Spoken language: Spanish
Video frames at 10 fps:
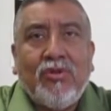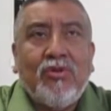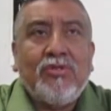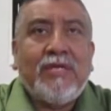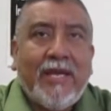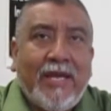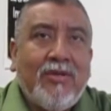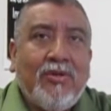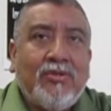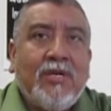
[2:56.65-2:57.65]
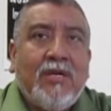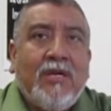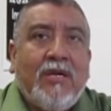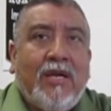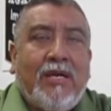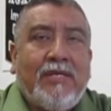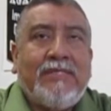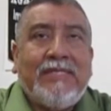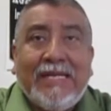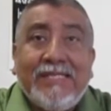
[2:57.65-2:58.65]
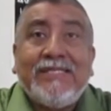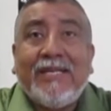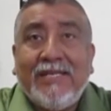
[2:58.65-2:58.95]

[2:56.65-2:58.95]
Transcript: Entonces a ellos, ah, si es